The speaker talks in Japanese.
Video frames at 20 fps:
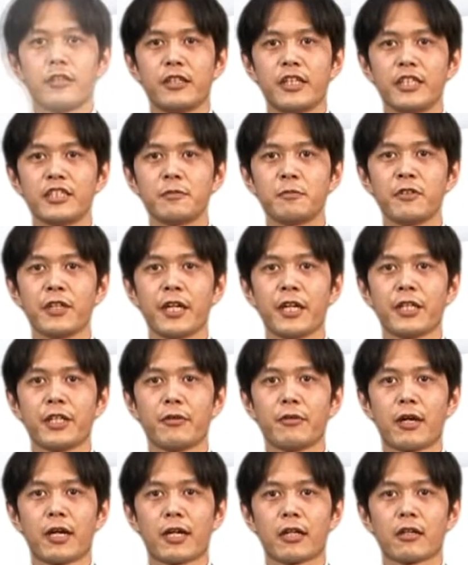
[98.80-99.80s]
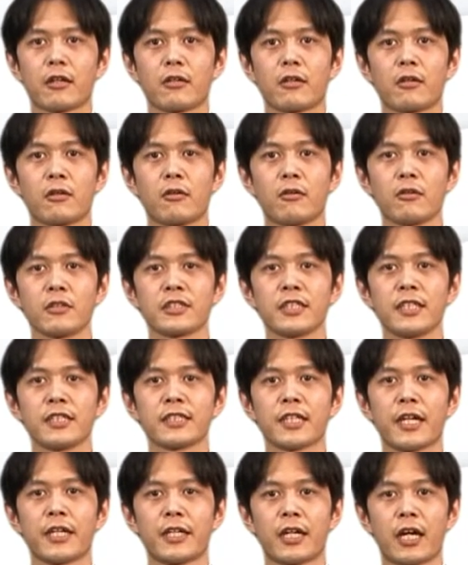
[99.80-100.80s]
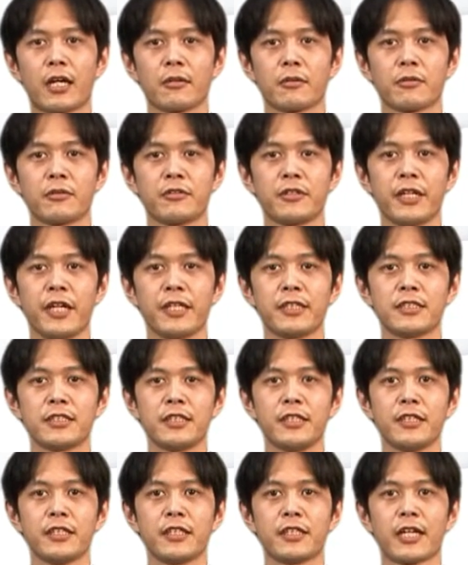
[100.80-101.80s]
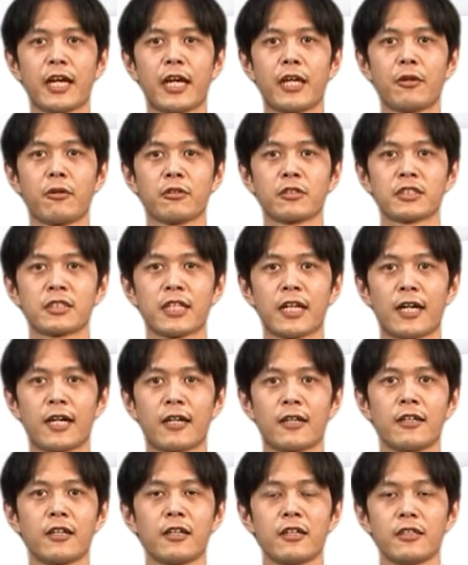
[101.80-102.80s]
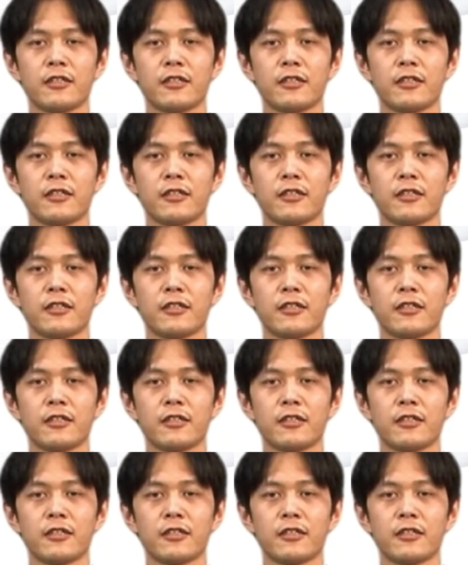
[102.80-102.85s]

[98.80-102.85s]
ディスプレイには高精細なフル HD に対応した